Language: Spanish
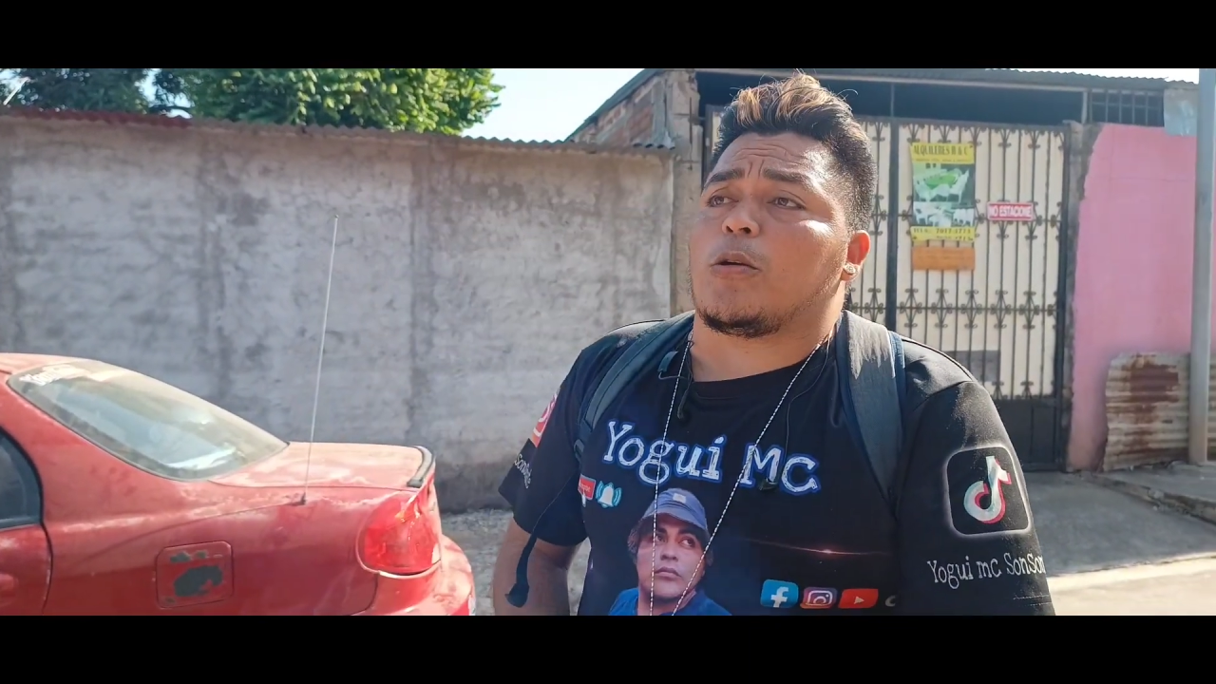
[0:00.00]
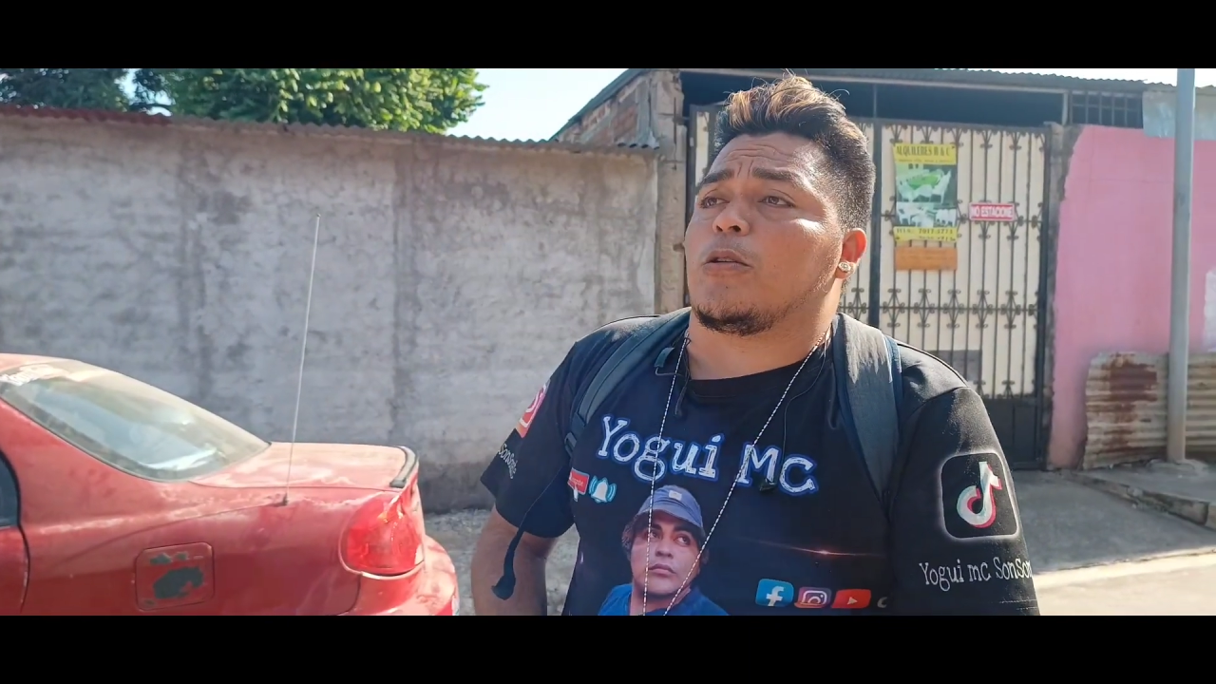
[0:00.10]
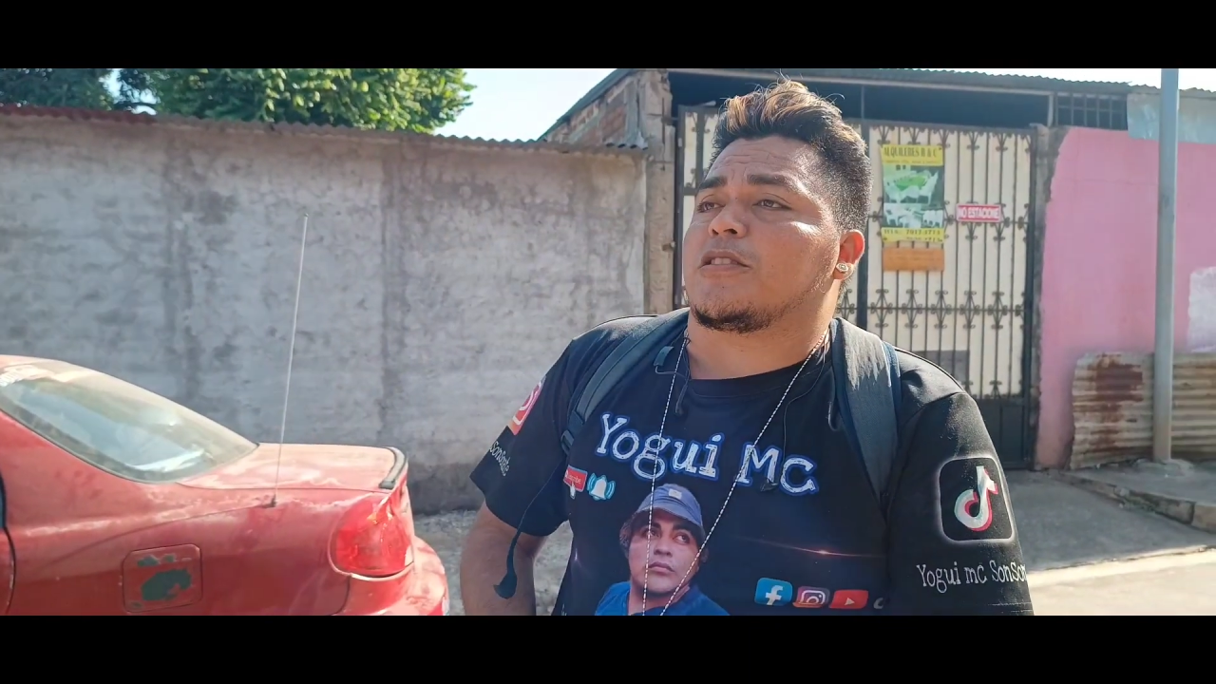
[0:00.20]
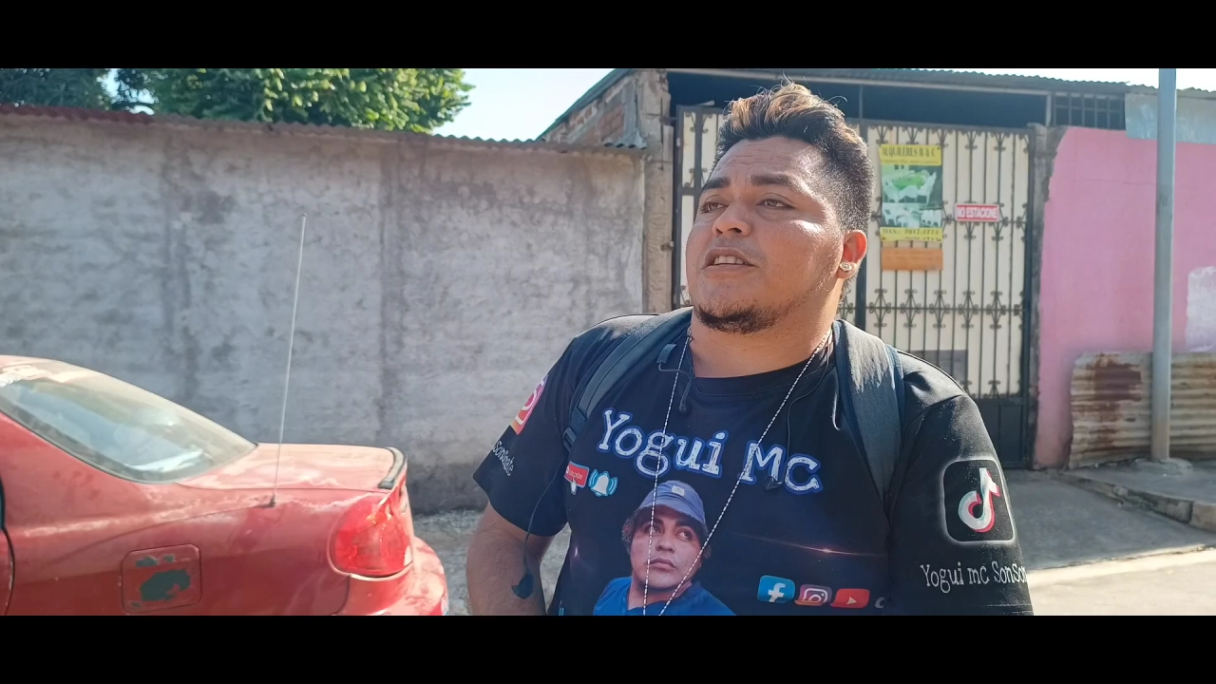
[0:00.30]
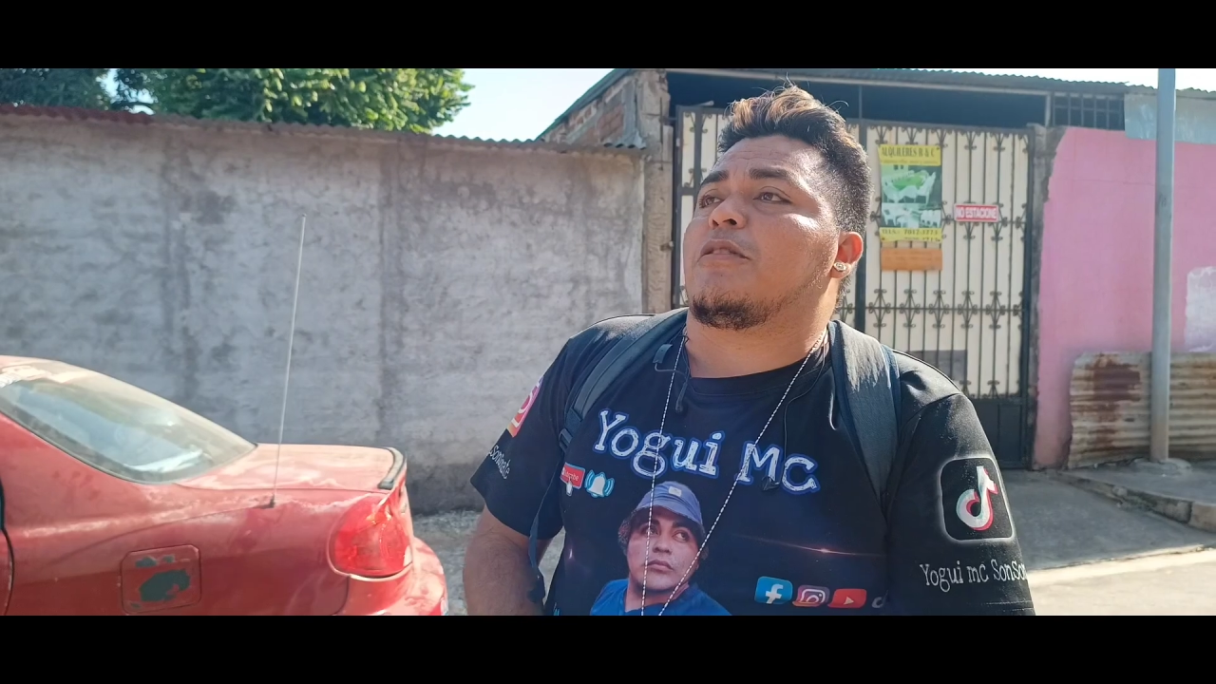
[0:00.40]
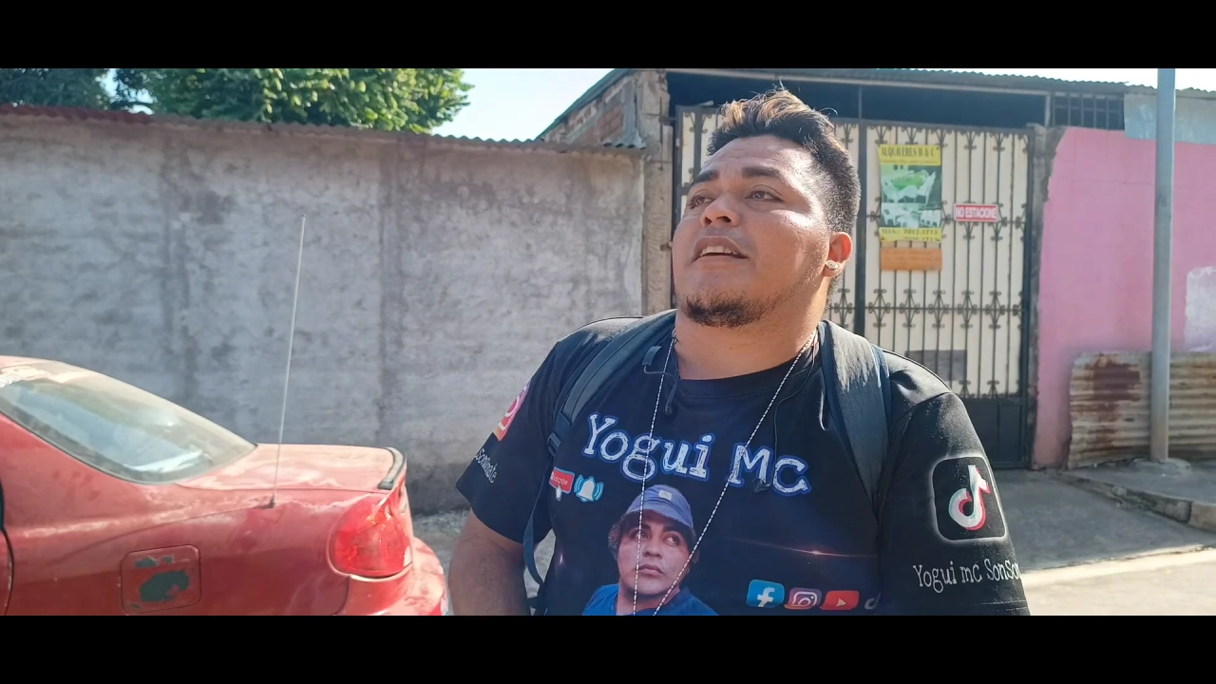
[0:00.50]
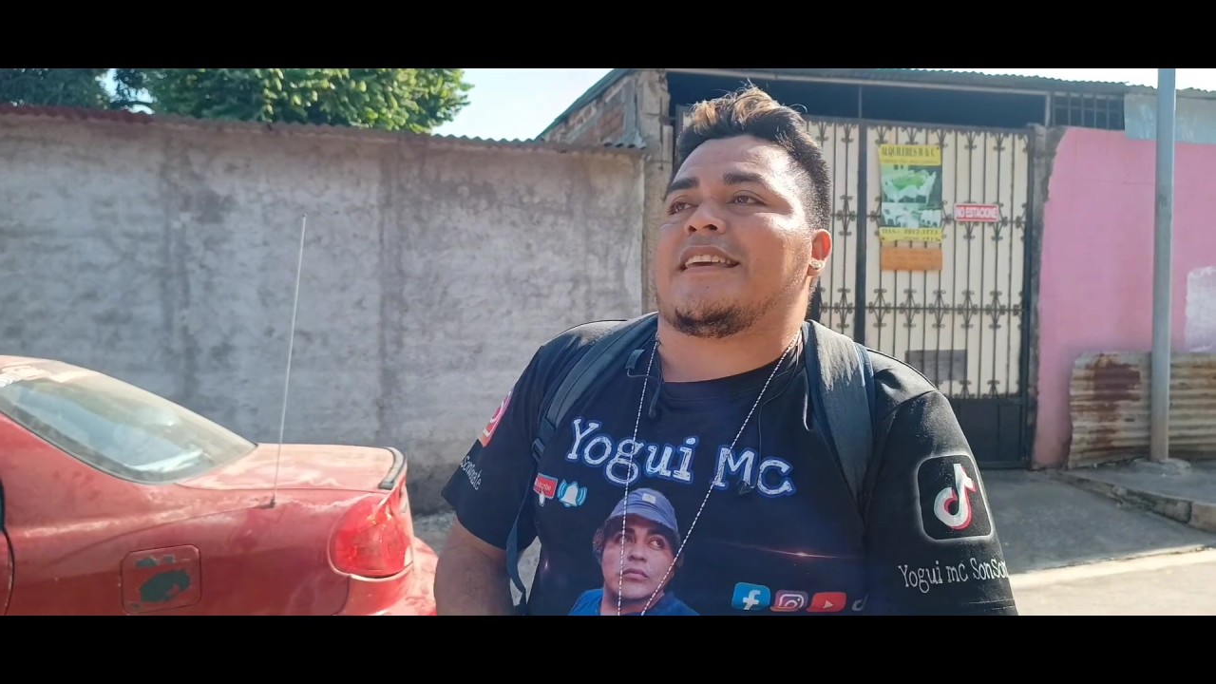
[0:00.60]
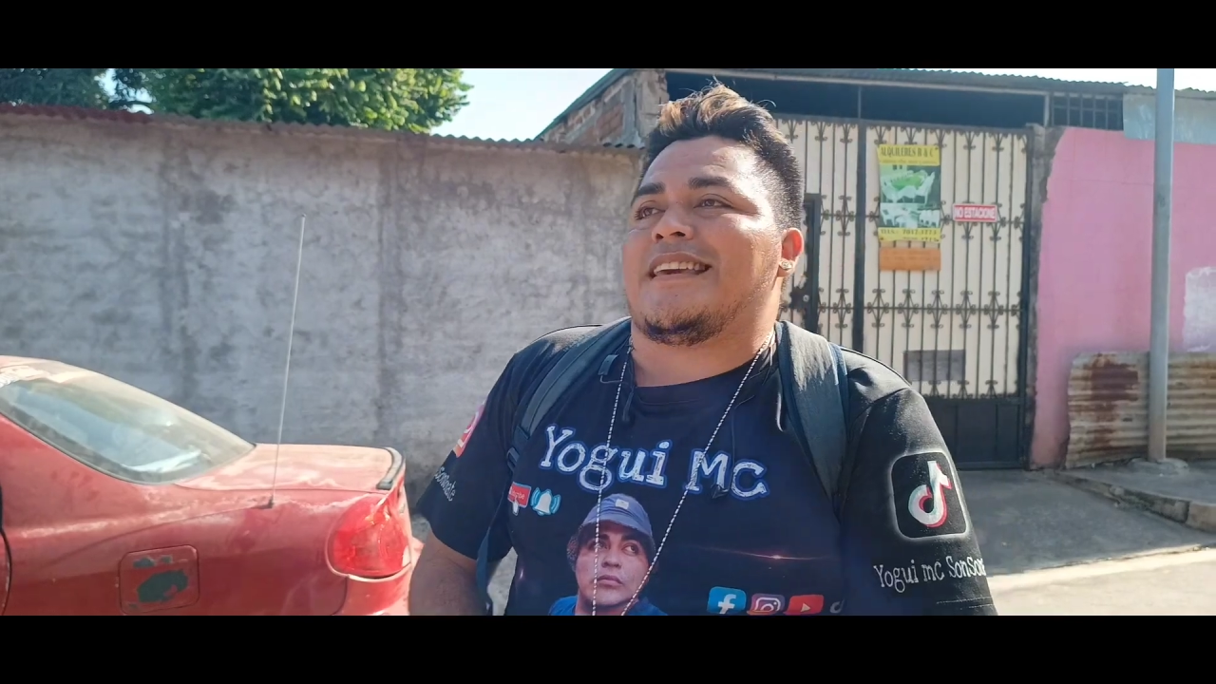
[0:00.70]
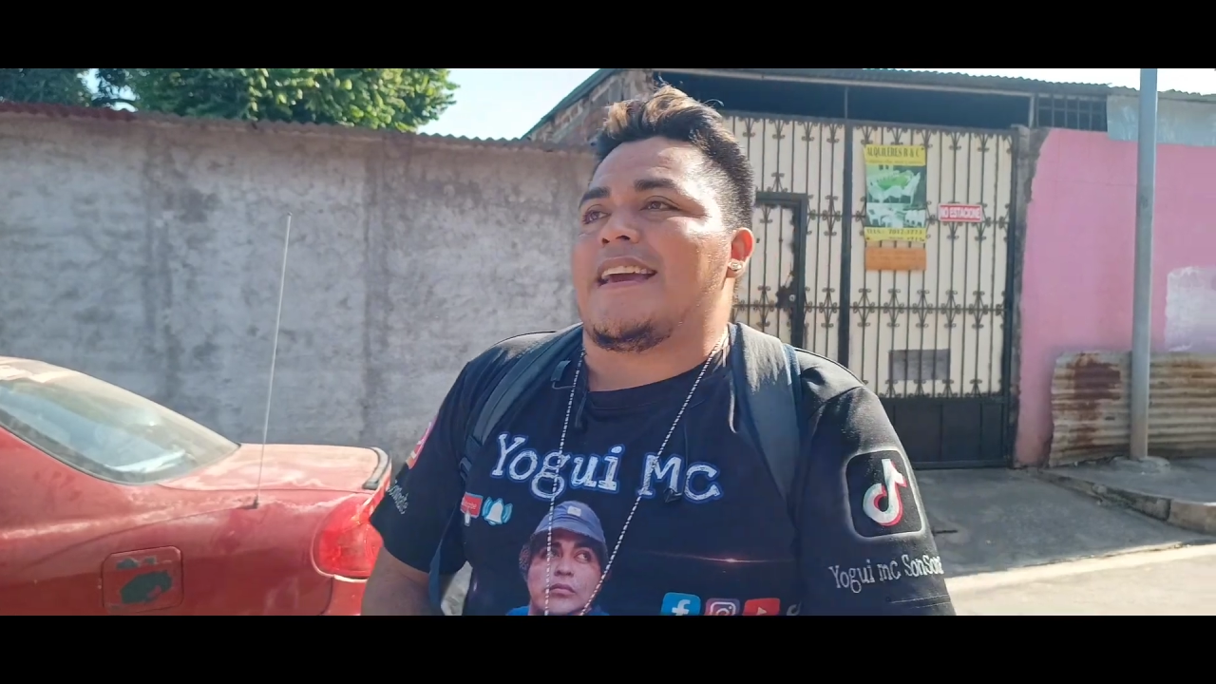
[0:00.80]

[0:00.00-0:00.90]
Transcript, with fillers: conocido aquí